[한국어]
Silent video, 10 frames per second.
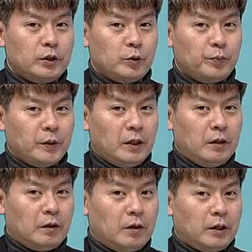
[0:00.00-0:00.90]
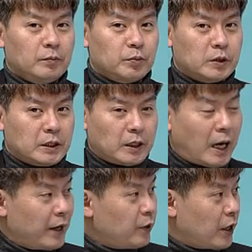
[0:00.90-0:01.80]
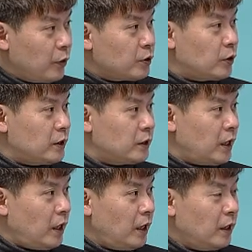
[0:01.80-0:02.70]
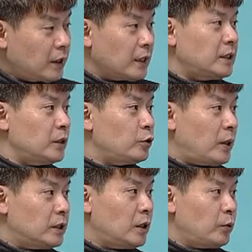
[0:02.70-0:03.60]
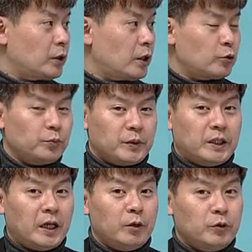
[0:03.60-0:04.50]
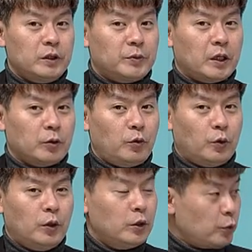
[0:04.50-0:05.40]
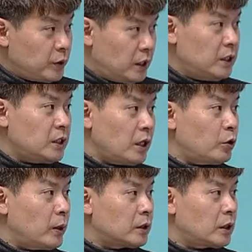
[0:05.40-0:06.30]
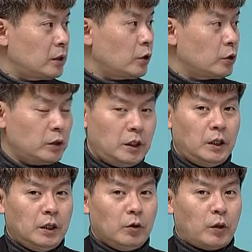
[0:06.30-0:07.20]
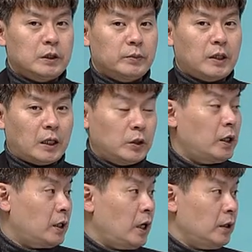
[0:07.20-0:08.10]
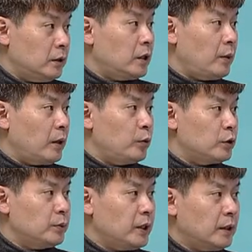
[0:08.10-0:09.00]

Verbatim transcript: 좀 어, 가연, 개연성은 있는데 당장은 좀 아니다 보니까 좀 기다리고 있는 입장이고 좀 긴 시각으로 봤을 때는 여전히 관심은 가져야 된다 이렇게 바라보고 있습니다.